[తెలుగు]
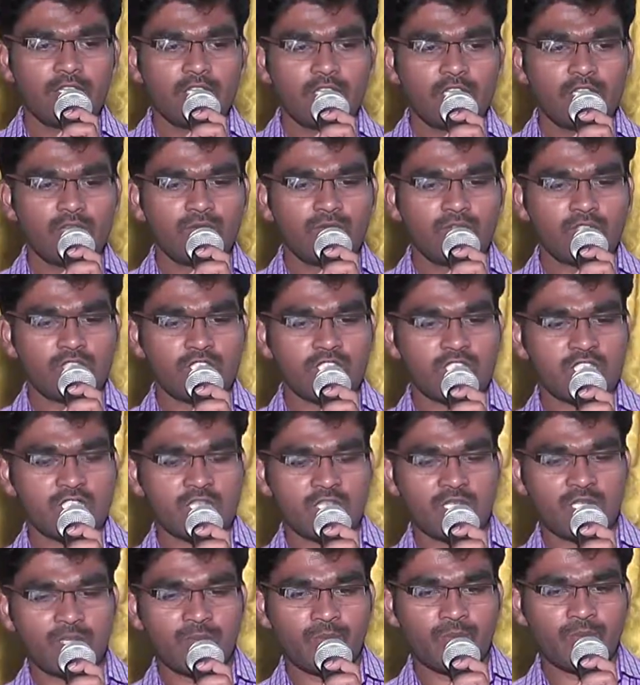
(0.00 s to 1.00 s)
నీవు
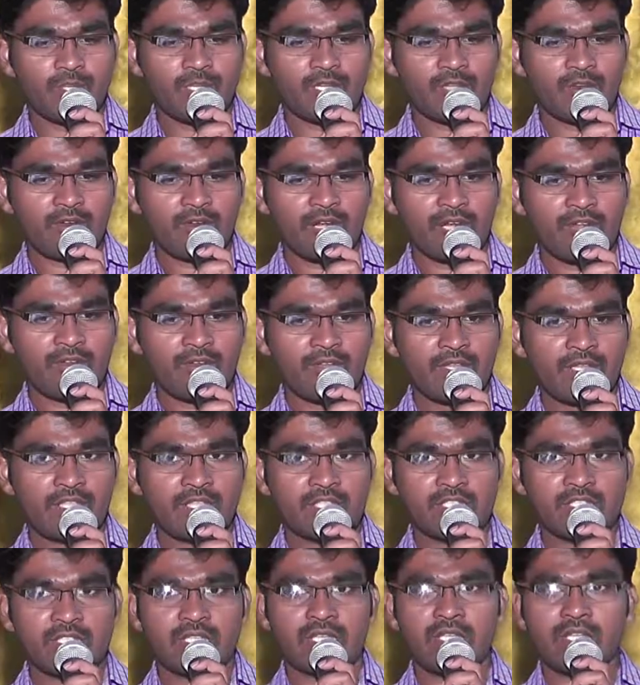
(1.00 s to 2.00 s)

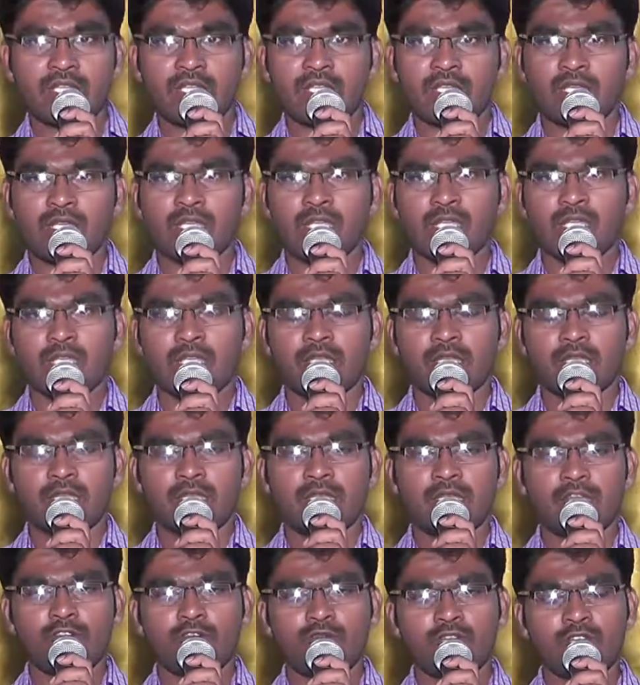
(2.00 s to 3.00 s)
చిన్నపిల్లవాడివైనా సరే
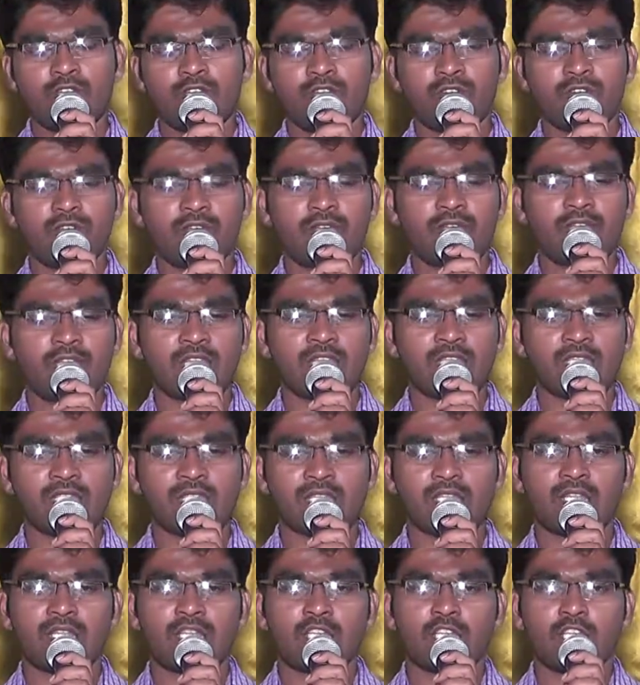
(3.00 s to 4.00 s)
ఎవ్వనుడు అయినా
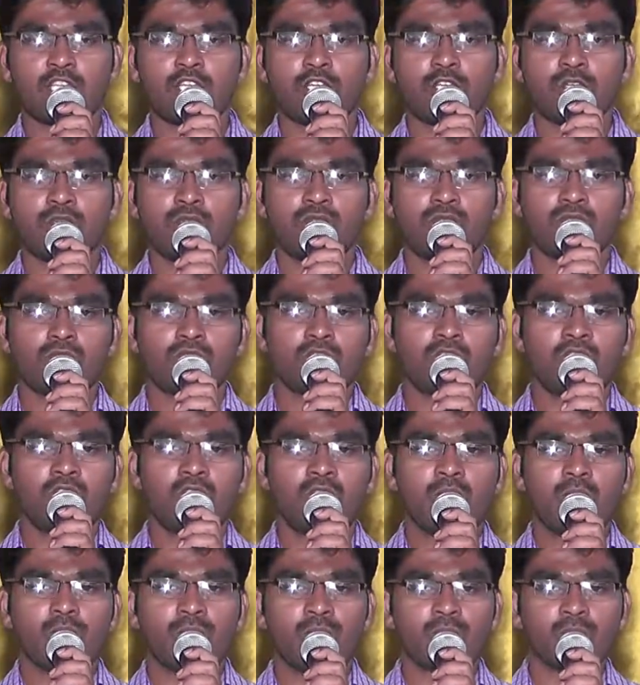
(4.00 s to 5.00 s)
సరే
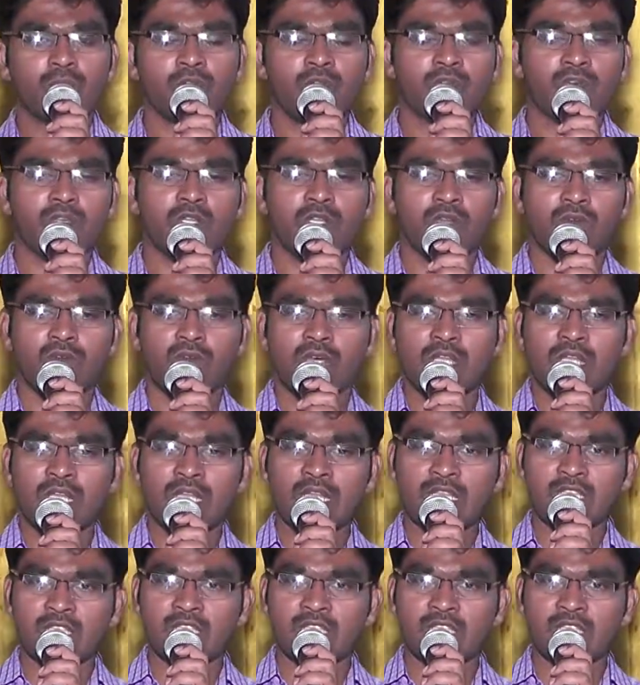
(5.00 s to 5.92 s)
వృద్ధాప్యంలో ఉన్నవారైనా